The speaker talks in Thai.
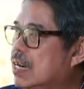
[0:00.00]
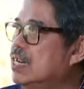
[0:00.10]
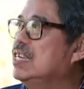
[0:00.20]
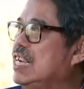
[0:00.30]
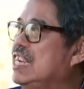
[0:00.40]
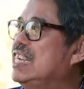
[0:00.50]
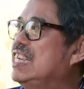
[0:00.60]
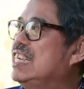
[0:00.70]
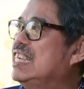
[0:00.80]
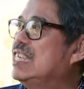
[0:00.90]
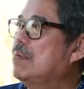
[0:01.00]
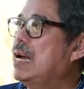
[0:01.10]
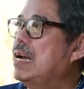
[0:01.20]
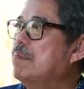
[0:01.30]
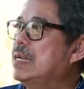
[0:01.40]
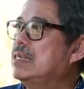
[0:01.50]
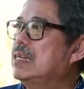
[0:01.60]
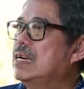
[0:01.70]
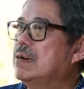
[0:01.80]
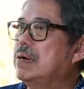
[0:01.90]
เออดี ใช่ไหมฮะ มัน
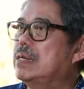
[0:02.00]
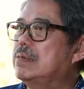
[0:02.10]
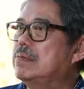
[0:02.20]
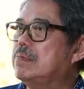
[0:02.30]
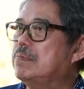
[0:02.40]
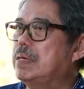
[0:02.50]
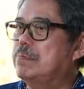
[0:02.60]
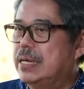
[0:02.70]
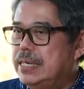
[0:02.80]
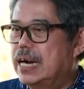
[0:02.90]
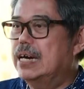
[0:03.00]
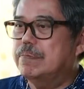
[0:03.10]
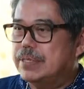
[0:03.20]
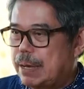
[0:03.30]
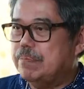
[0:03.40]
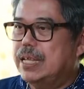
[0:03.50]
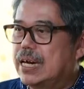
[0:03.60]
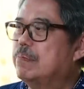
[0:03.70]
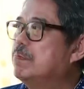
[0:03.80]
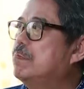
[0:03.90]
มันมันเหมือนเดิมซ้ำ
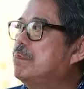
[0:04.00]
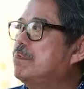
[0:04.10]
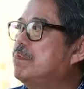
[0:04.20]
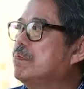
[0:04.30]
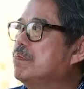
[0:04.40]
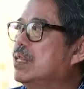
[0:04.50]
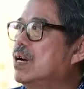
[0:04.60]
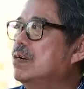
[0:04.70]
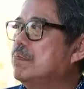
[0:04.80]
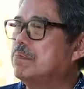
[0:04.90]
เดิมเนาะ